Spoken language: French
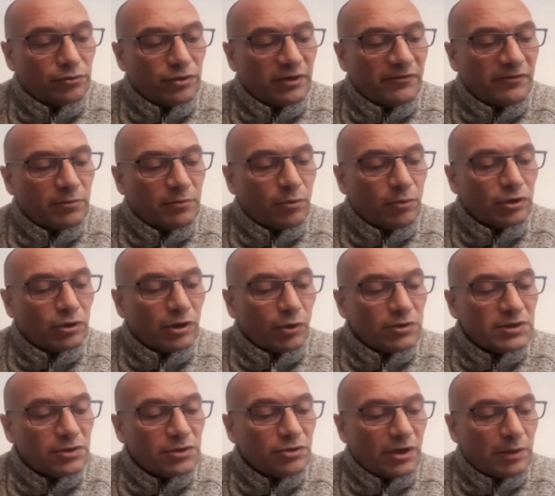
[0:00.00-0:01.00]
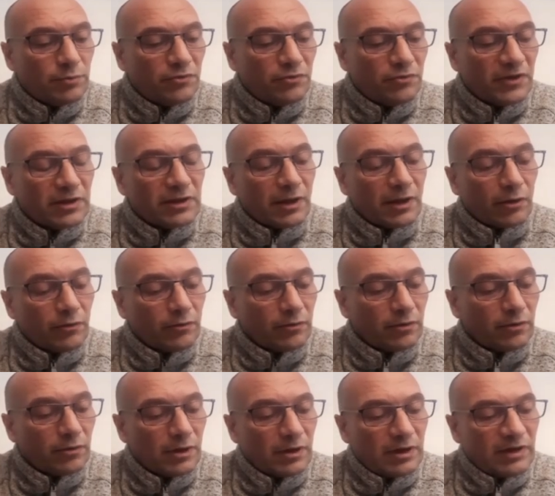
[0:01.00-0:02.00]
l'événement, des recettes de la buvette, car
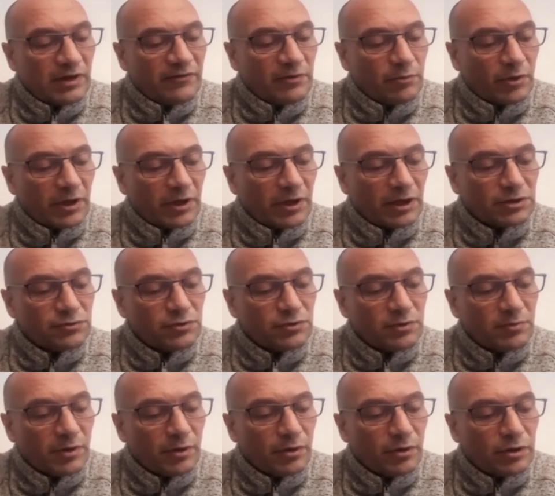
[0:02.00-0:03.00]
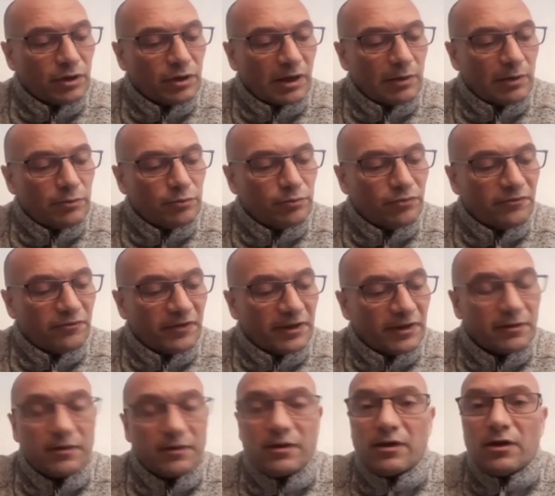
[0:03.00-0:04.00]
le, l'événement est gratuit, mais il y a quand même une
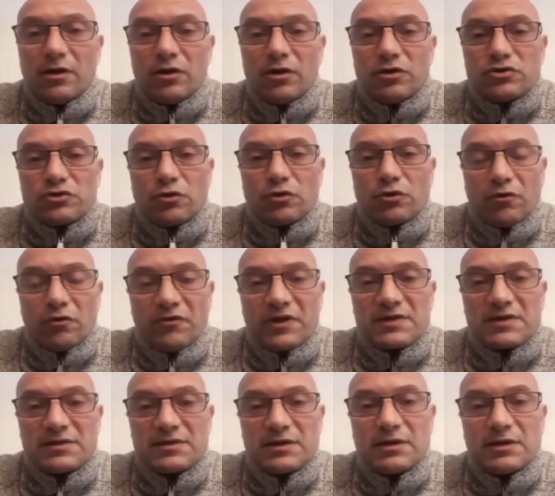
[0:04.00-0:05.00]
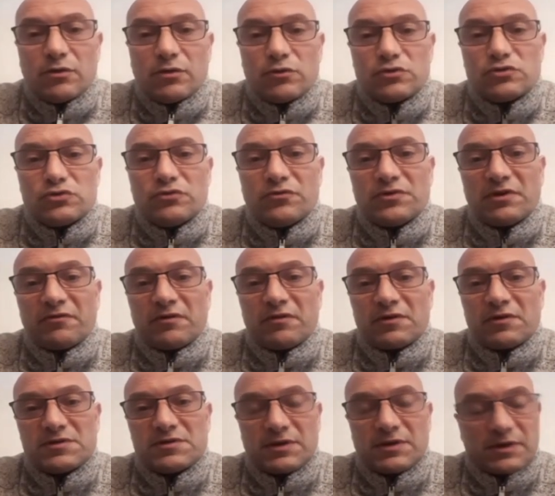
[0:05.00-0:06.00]
buvette, seront reversés aux souvenirs
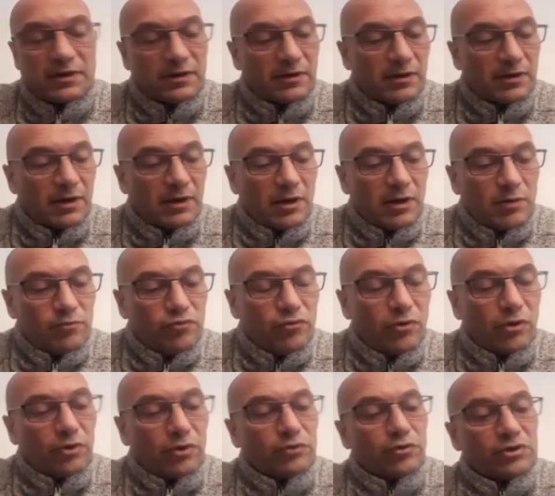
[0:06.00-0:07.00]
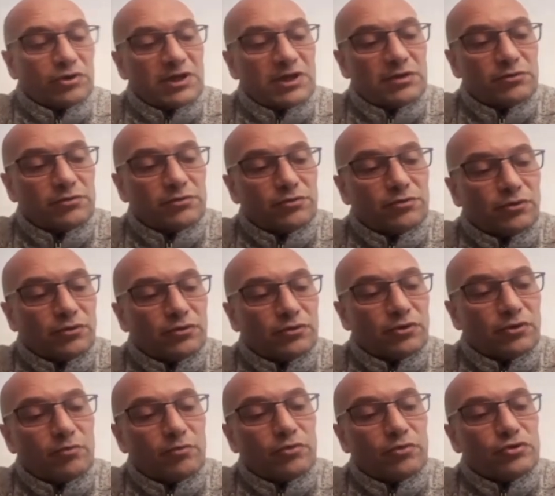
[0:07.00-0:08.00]
français pour l'entretien d'une
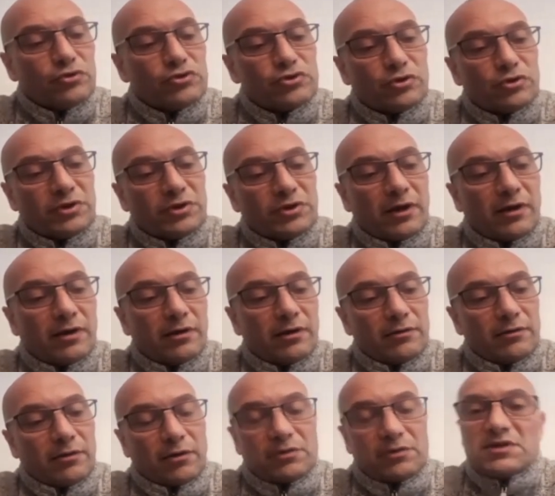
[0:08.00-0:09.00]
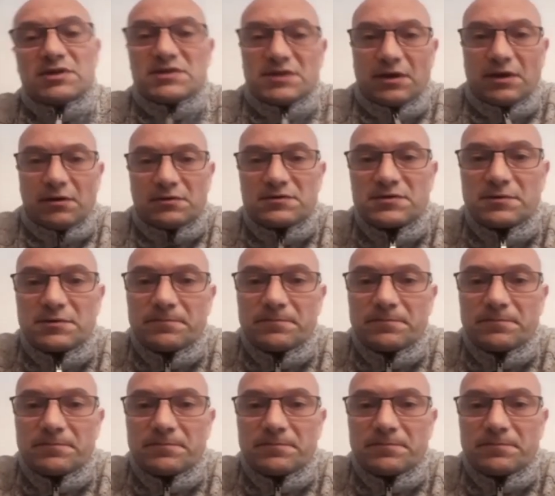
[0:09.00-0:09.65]
tombe de soldats en déshérence.